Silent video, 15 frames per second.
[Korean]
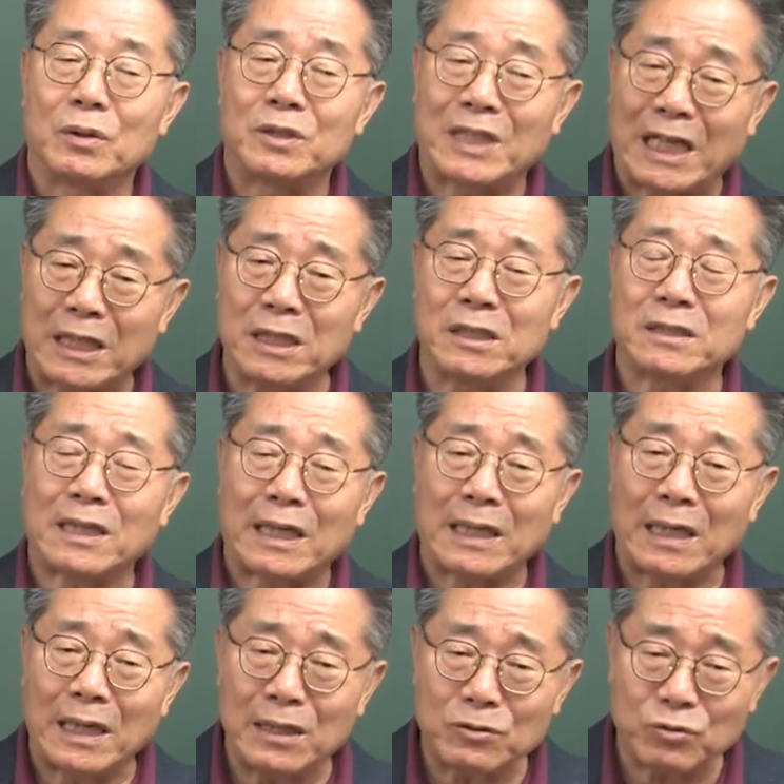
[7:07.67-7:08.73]
자기를
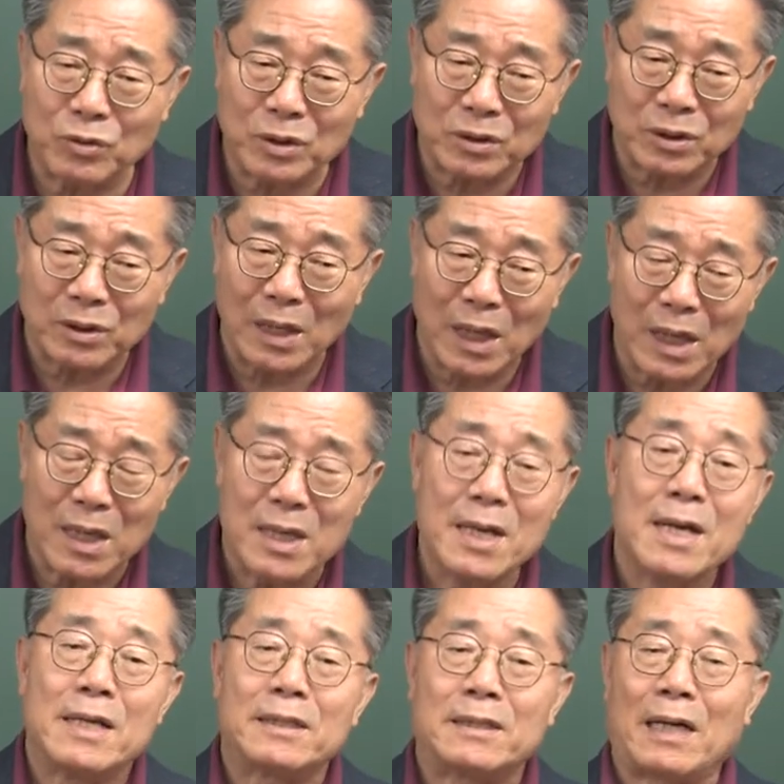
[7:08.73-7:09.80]
사랑할 수 있어야
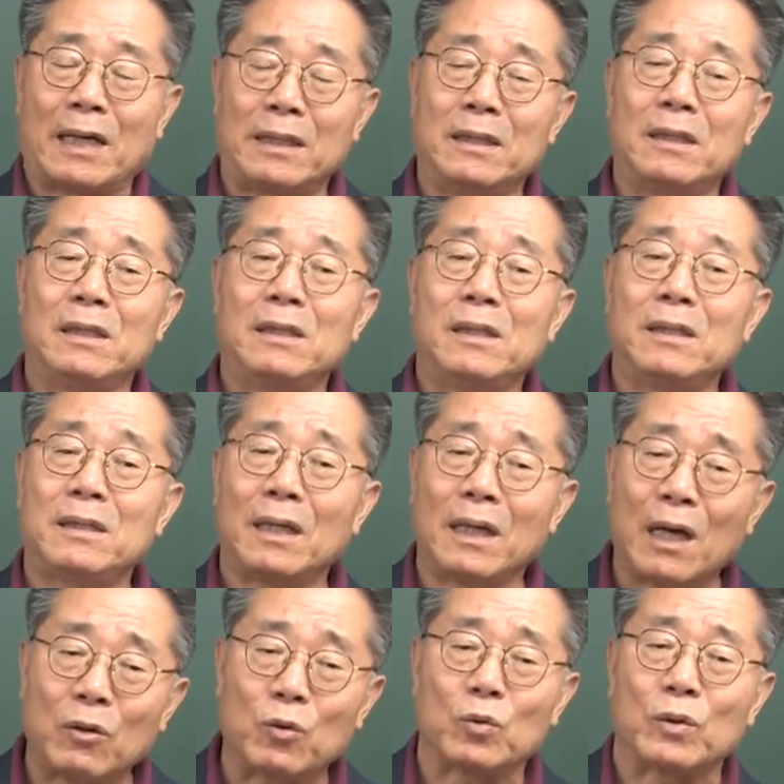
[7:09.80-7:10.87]
자기를
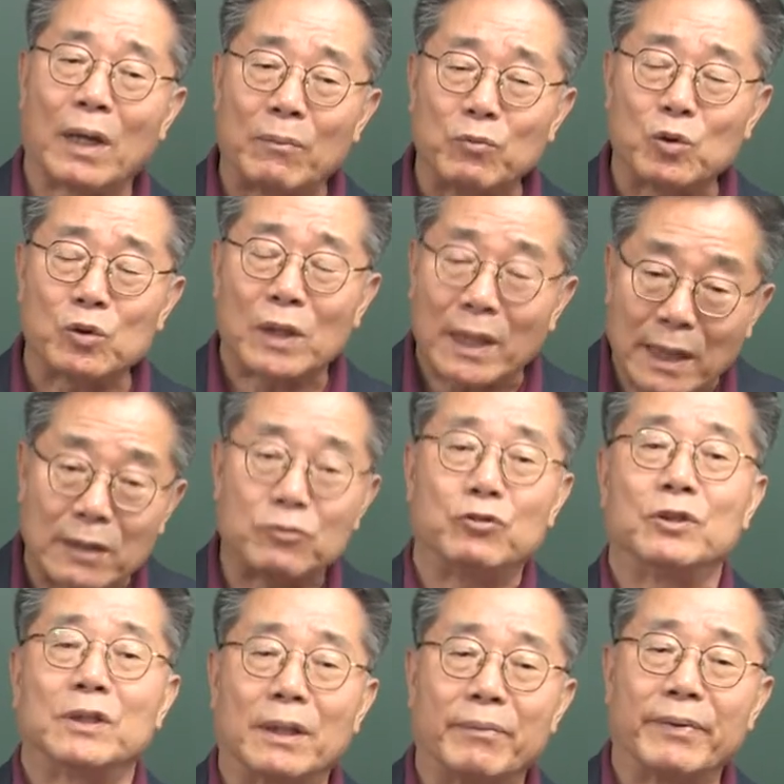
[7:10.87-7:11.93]
희생하고 남도 사랑할
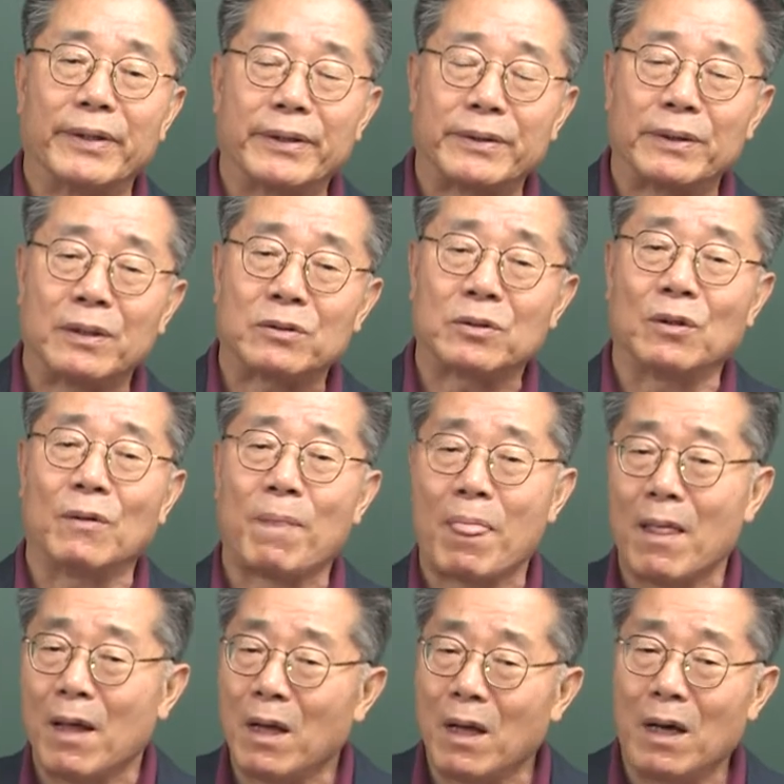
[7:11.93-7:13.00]
수 있단 말이에요. 그래서
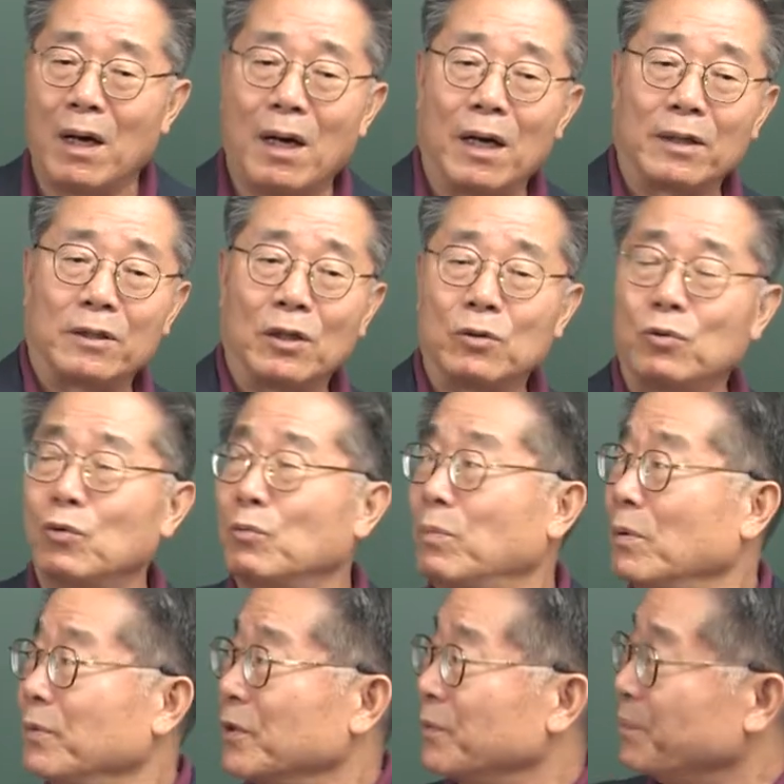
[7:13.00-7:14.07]
아, 결국은
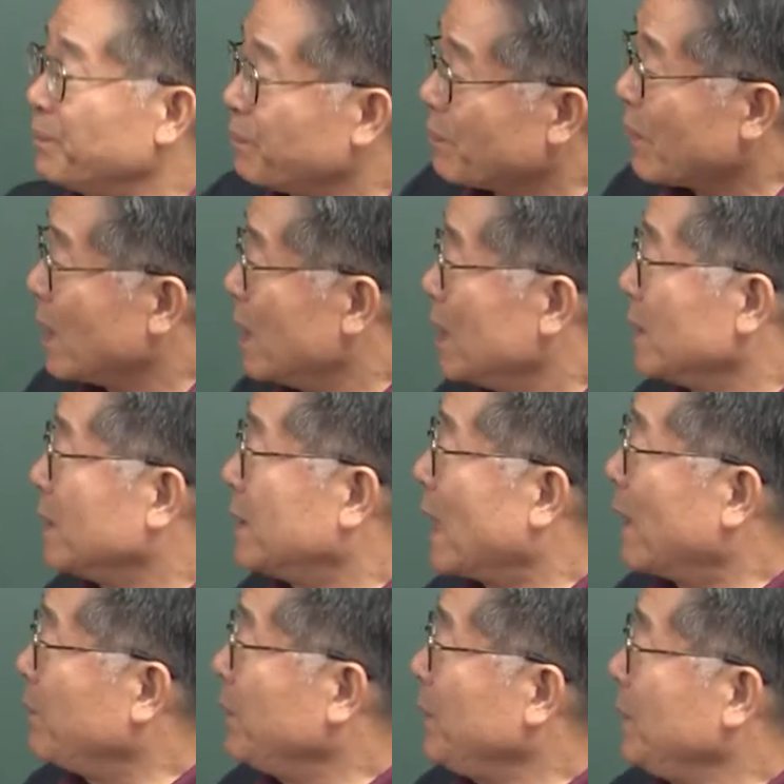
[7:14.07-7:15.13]
보면
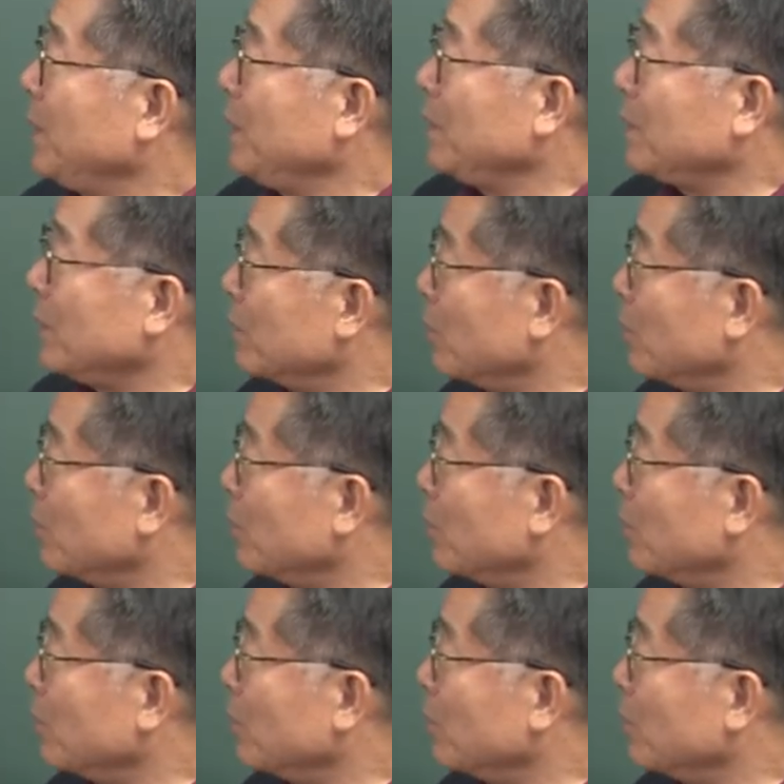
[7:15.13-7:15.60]
자비의